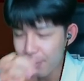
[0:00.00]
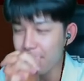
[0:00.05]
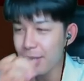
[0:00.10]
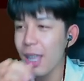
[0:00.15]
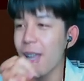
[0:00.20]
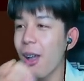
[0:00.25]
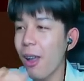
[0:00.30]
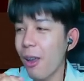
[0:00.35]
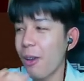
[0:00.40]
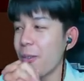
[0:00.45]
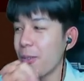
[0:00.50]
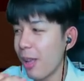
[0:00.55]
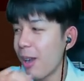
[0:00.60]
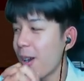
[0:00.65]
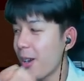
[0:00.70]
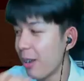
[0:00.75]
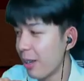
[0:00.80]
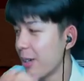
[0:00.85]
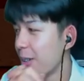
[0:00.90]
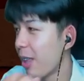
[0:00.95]
ขอให้คุณรอด
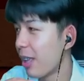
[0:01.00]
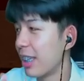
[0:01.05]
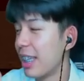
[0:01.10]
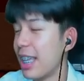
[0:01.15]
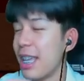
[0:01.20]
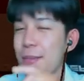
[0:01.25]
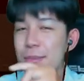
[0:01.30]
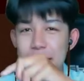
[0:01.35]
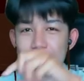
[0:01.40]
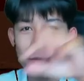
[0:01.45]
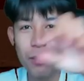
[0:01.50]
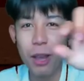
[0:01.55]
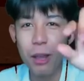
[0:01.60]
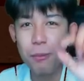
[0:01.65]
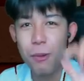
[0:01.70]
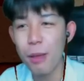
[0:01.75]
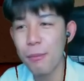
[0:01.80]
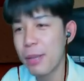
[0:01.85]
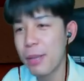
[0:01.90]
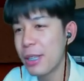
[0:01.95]
ขอให้คุณรอดให้เอฟซีไว
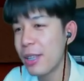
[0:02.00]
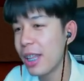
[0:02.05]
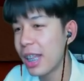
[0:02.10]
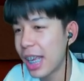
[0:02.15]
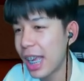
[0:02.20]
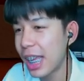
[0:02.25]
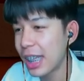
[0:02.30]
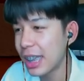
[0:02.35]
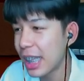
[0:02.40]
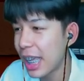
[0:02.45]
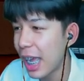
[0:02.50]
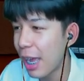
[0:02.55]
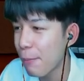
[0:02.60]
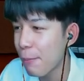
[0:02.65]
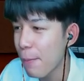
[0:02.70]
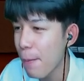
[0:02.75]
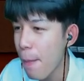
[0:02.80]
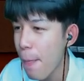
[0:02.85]
พรพี่ได้ละกันนะครับ